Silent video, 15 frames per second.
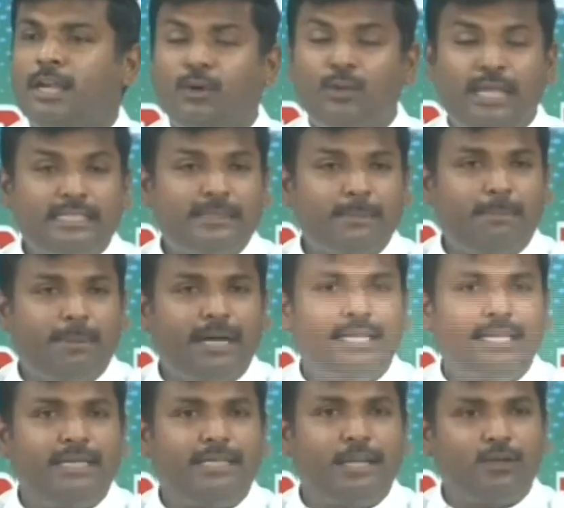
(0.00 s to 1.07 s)
తెలుగుదేశం
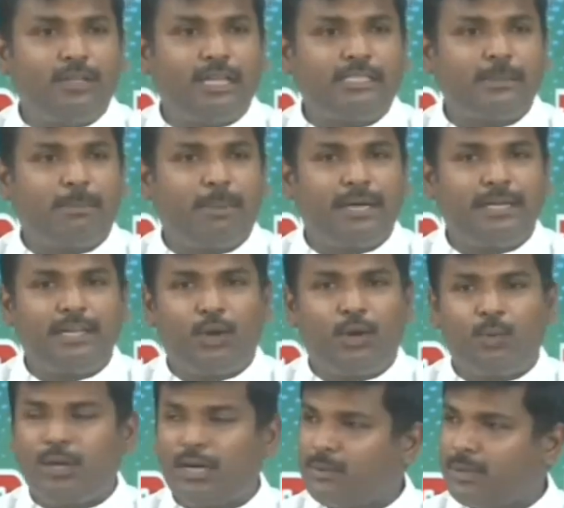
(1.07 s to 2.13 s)
పార్టీ తెలుగుదేశం పార్టీలో
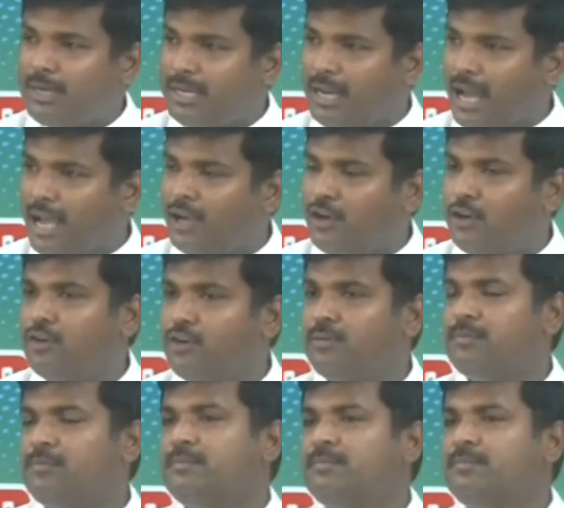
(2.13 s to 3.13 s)
ఉన్నటువంటి నాయకులు